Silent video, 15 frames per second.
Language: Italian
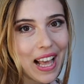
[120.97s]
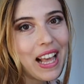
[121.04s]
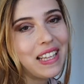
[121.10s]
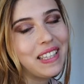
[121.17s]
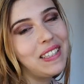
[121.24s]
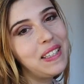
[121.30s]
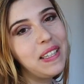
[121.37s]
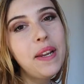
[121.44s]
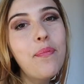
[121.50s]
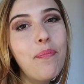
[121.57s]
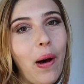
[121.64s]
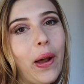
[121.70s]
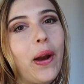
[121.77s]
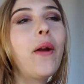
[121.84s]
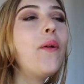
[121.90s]
e si
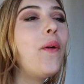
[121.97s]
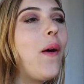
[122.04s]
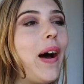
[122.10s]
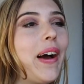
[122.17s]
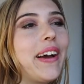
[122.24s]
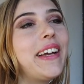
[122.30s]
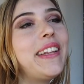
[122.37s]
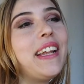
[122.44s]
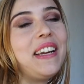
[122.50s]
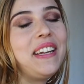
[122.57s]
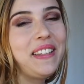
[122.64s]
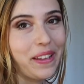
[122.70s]
riparano anche dalle